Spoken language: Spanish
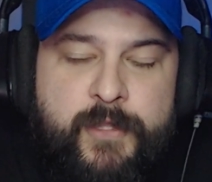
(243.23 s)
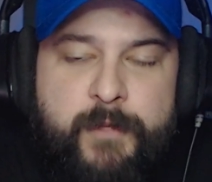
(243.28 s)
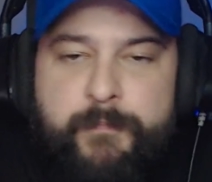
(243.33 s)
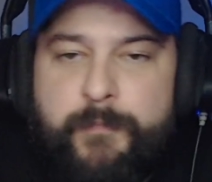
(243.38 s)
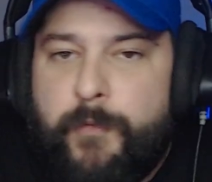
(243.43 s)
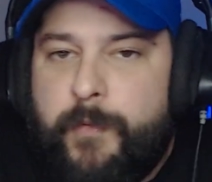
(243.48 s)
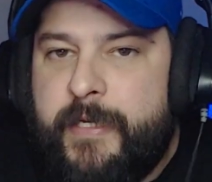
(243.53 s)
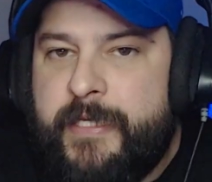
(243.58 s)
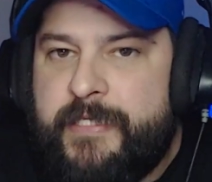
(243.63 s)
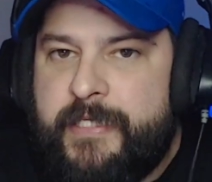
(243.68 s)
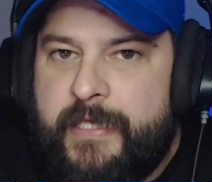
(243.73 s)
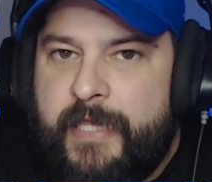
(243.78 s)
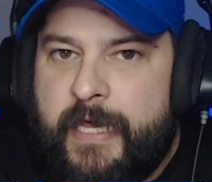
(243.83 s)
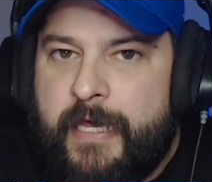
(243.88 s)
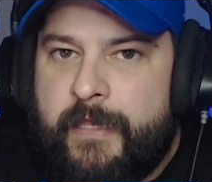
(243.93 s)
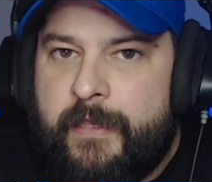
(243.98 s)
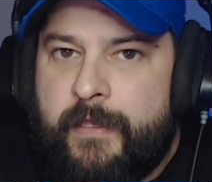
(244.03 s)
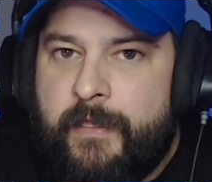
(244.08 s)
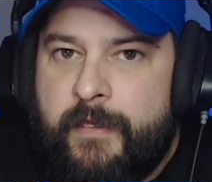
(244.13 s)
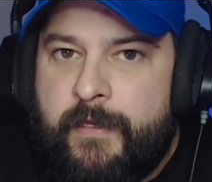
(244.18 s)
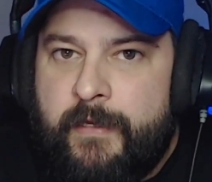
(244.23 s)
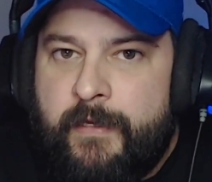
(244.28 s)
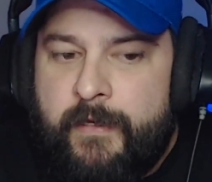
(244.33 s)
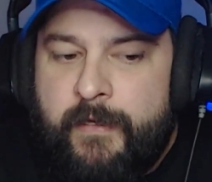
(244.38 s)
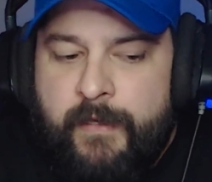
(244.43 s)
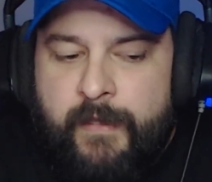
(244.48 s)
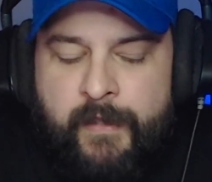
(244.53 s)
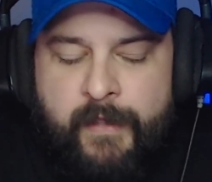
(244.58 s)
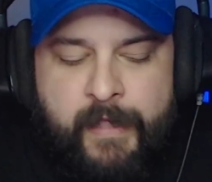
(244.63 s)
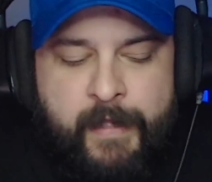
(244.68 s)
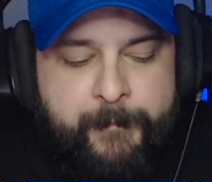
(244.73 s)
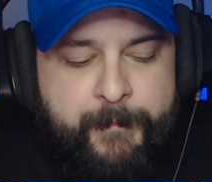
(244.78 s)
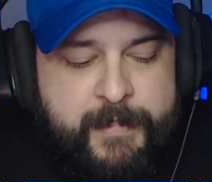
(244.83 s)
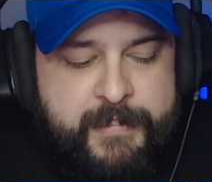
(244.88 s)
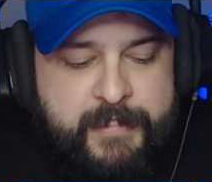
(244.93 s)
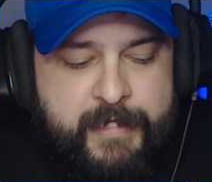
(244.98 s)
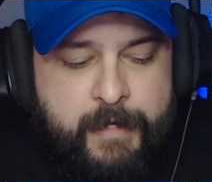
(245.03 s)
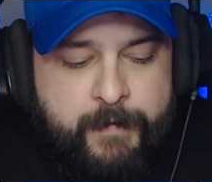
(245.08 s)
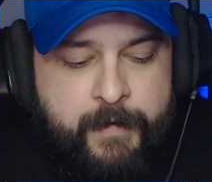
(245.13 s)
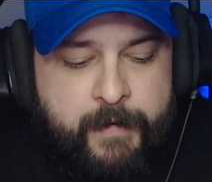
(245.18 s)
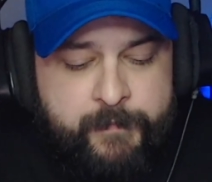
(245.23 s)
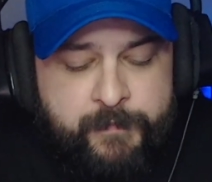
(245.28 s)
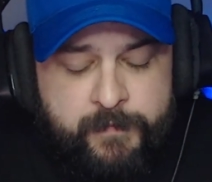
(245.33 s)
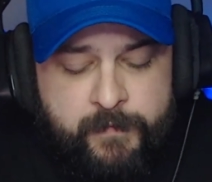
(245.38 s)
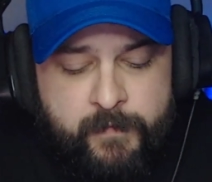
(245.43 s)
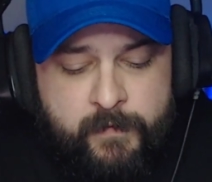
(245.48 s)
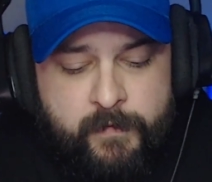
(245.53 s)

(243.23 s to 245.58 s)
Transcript: de publicidad. ¿Qué pasaba?